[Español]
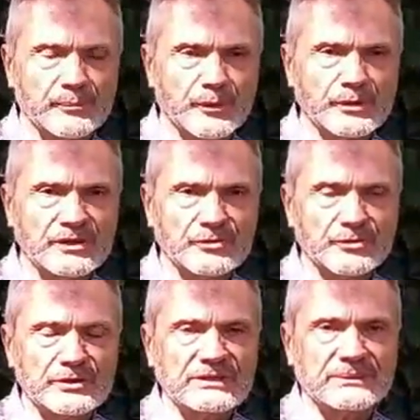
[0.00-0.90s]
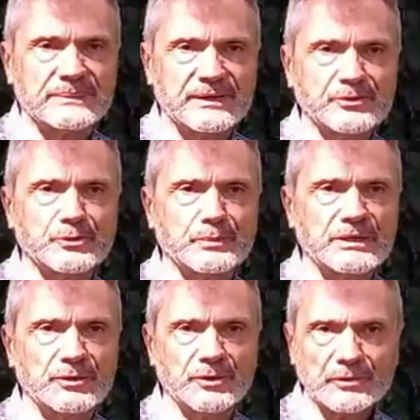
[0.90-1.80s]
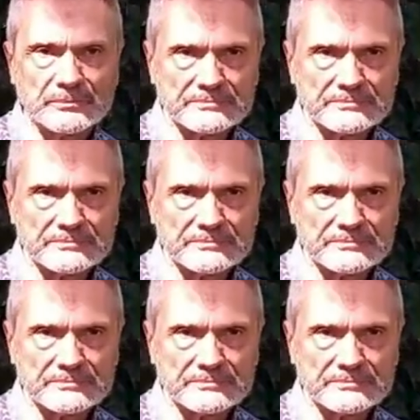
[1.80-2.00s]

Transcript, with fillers: porque son de tamaño menor.